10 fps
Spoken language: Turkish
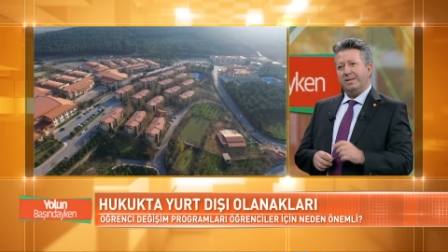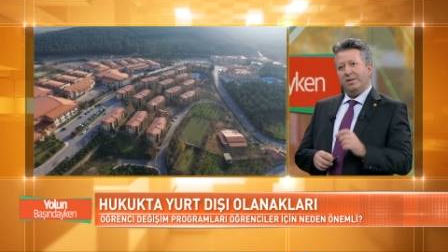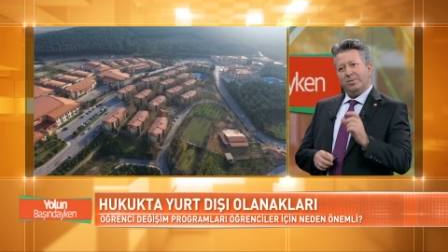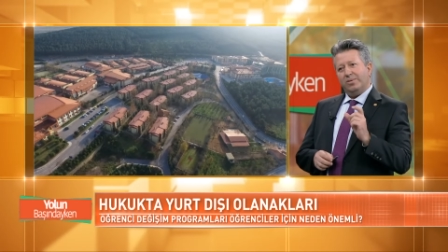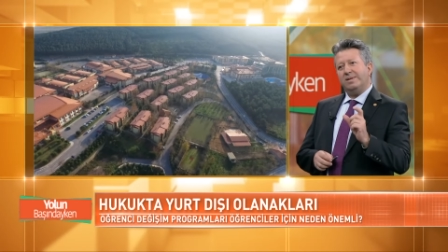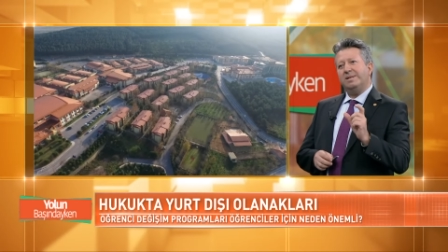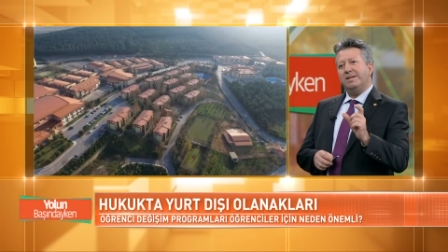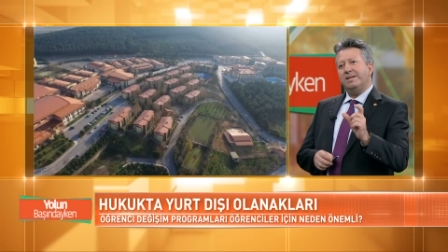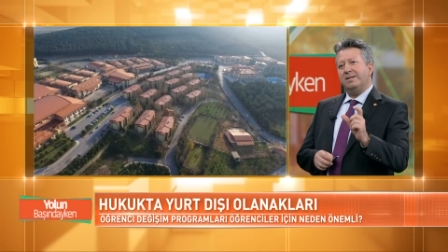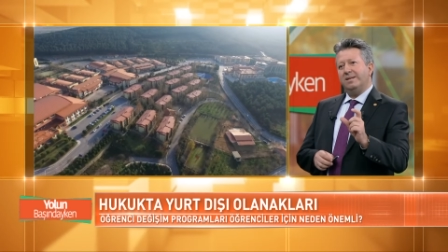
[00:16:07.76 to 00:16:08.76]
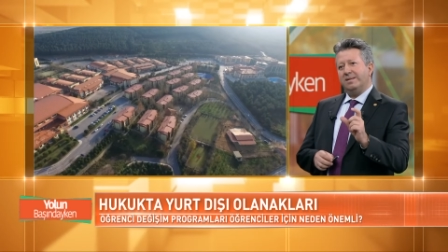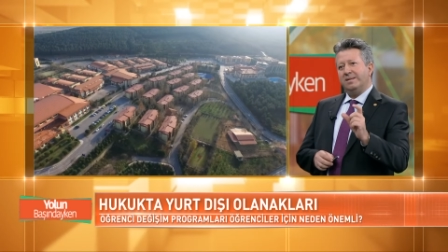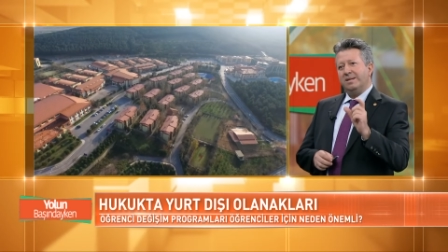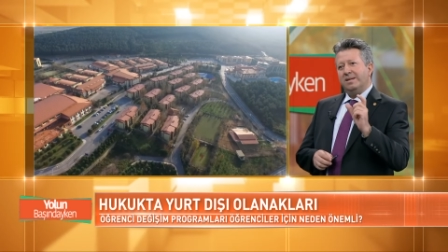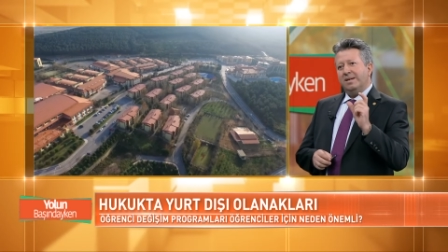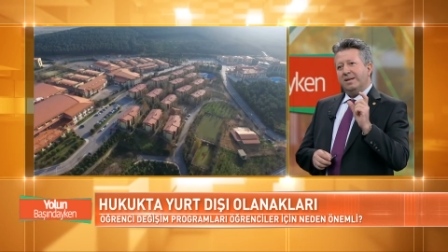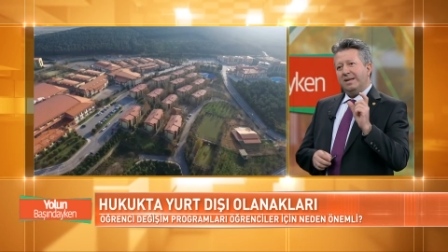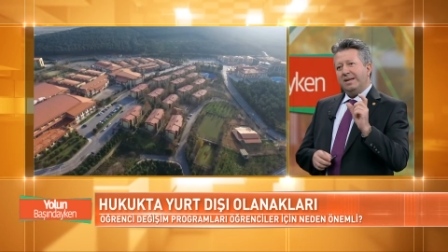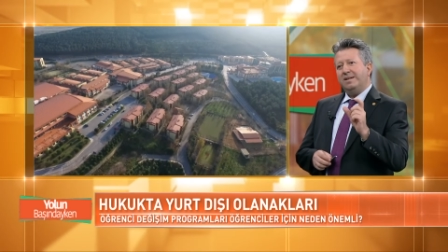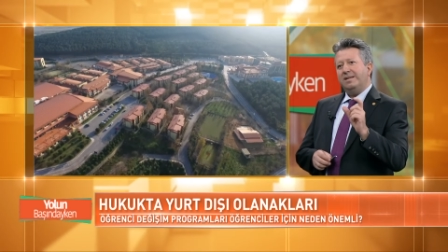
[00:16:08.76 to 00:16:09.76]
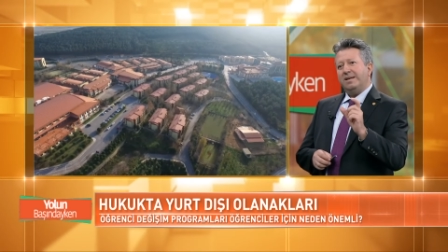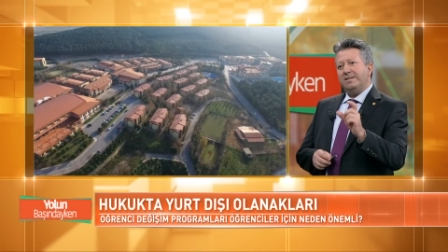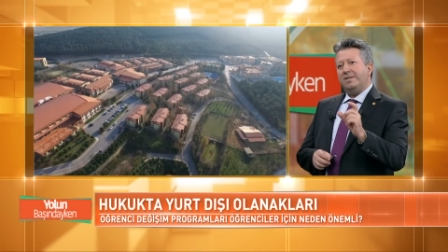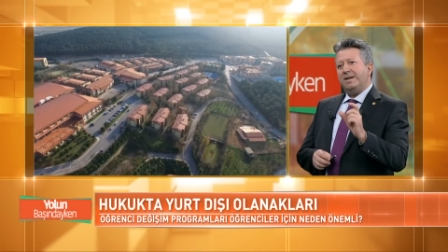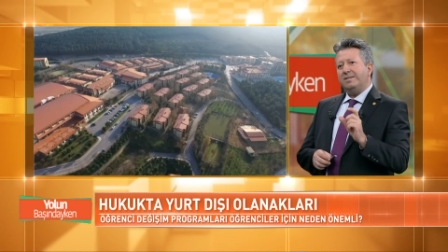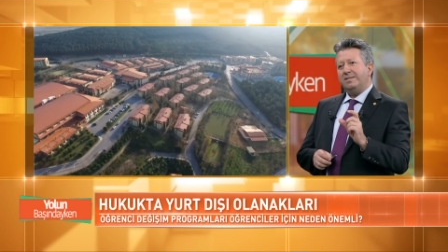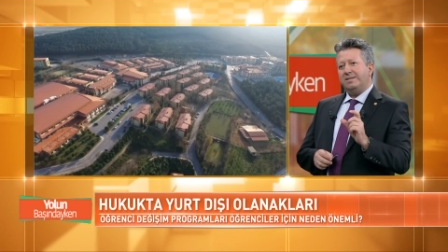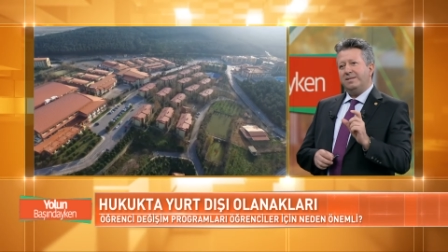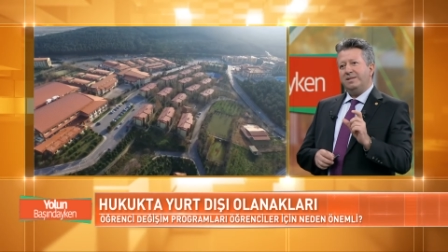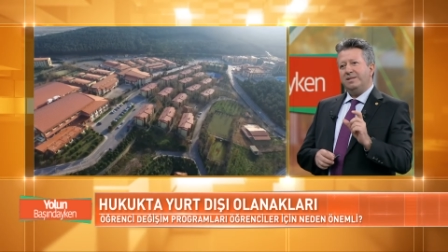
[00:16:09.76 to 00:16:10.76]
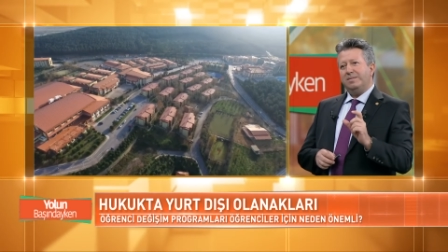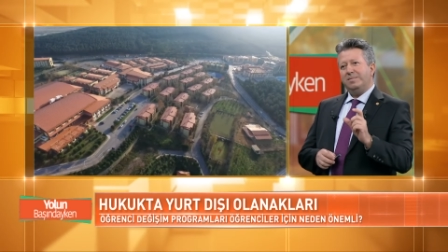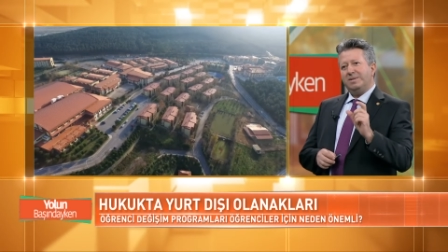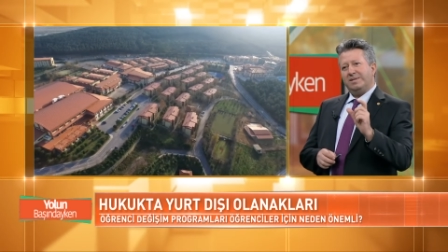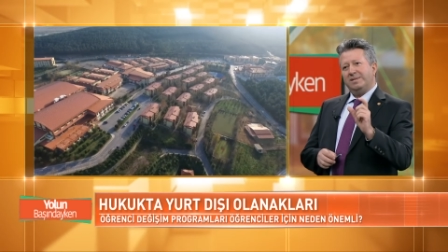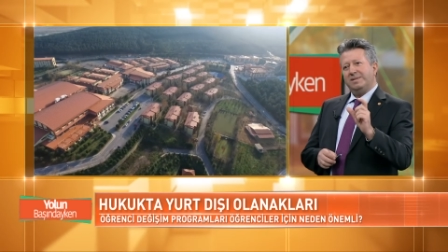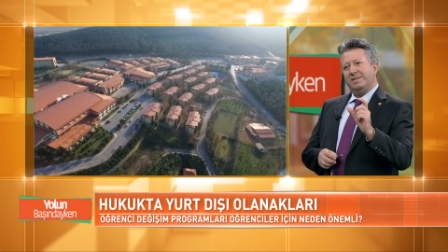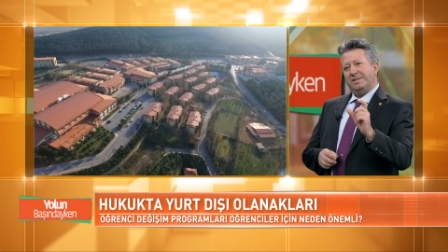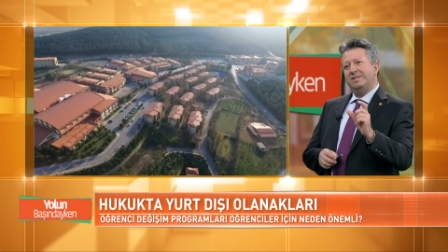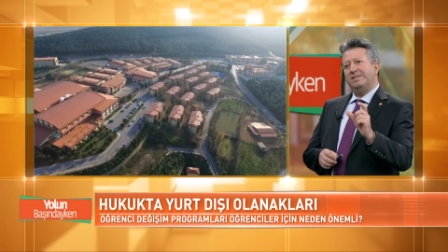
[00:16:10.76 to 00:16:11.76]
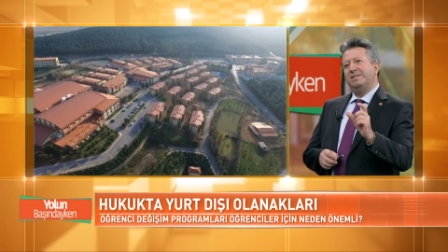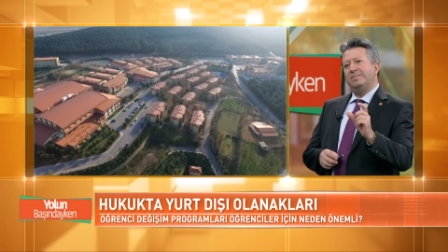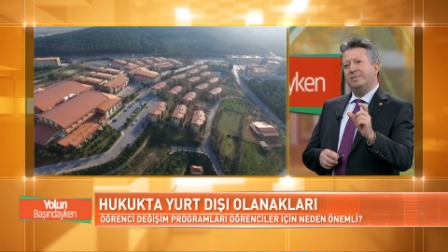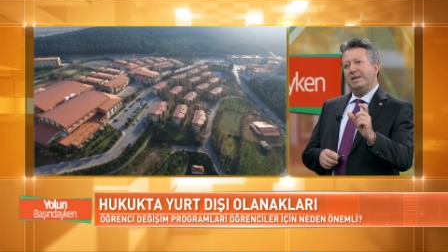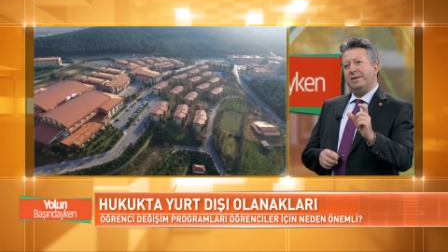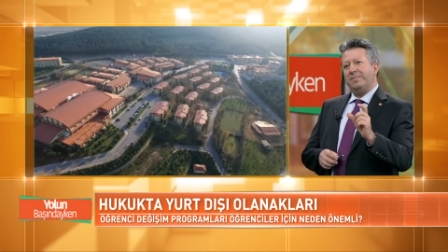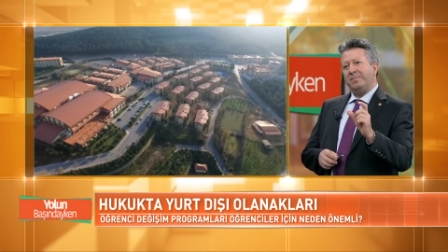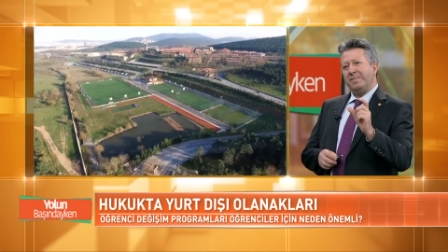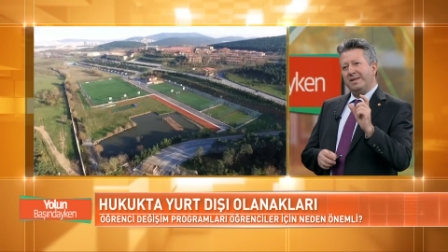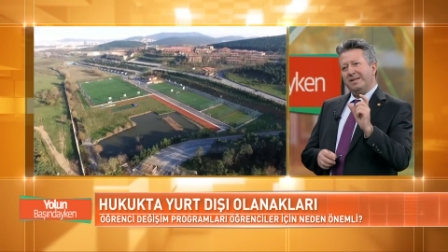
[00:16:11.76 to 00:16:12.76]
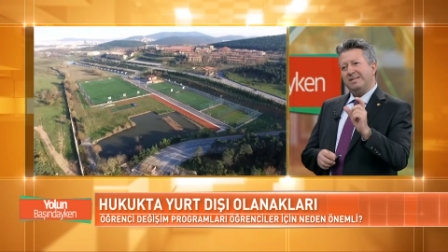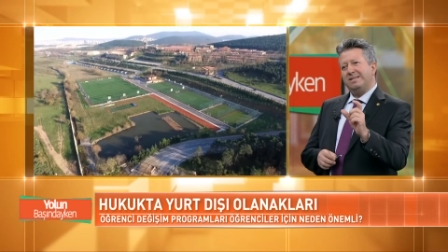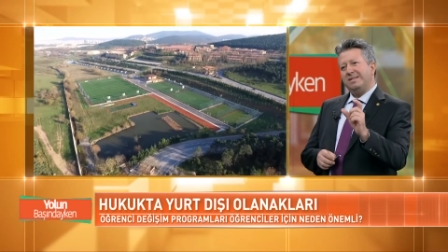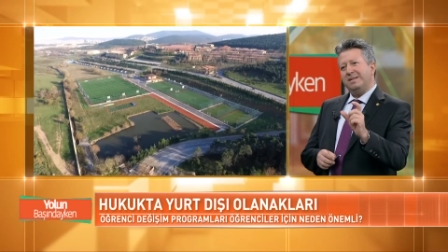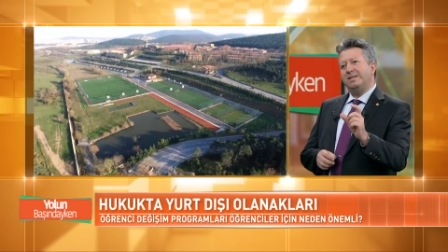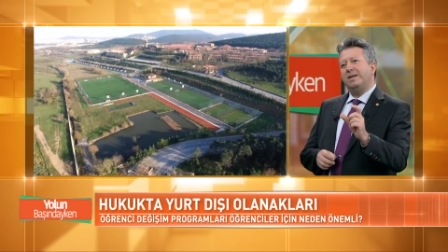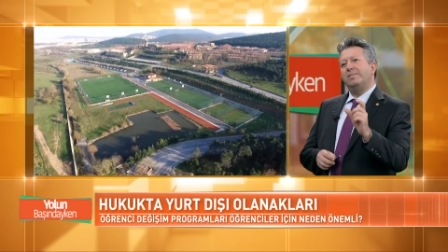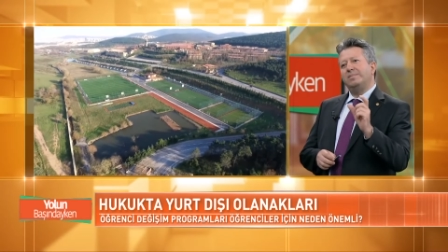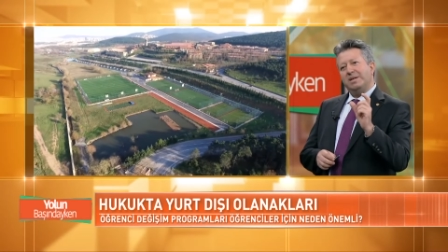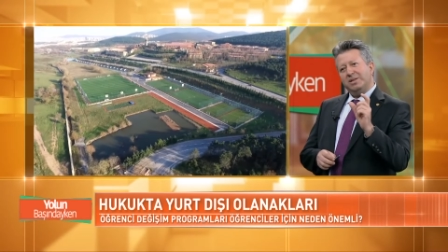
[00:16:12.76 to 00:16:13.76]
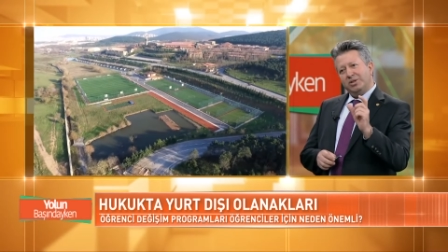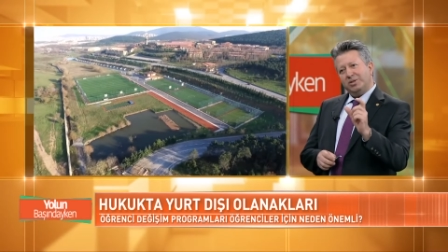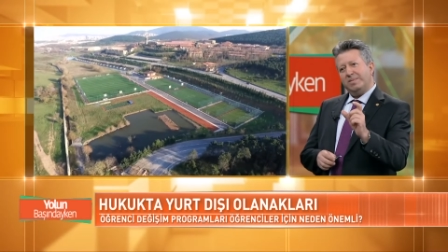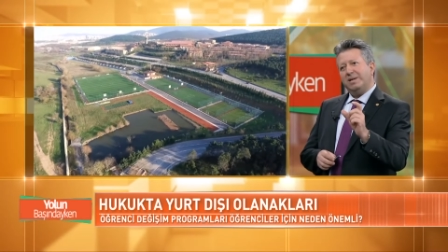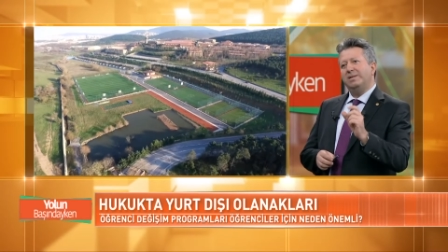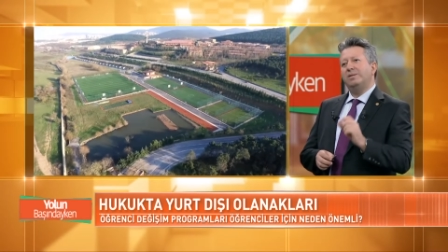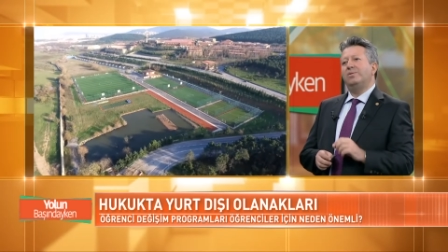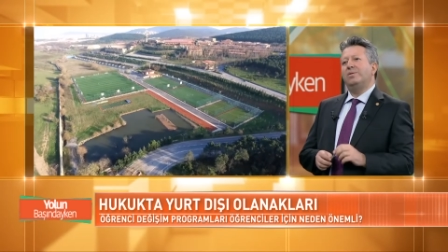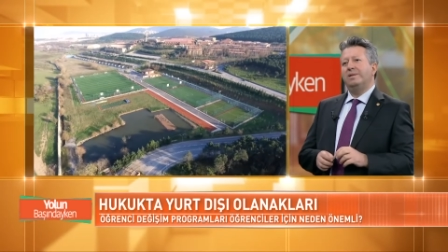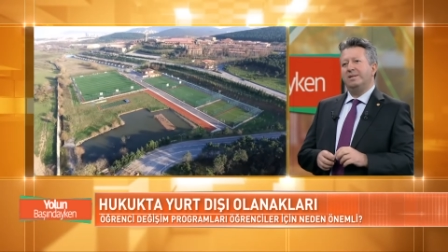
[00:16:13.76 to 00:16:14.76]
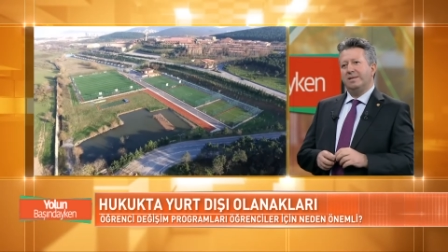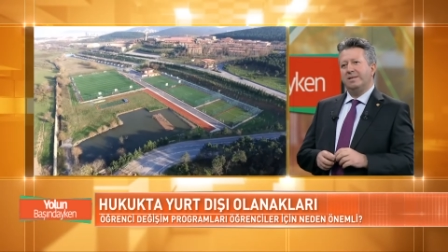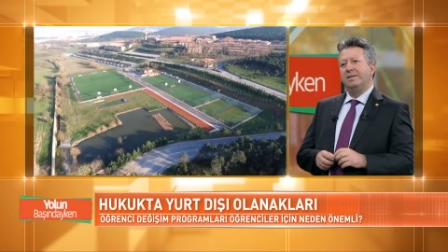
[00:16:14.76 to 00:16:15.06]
değil. Orada yer alan e, legal advisor dediğimiz kısımda Danışman istihdam, olarak danışmanlık olarak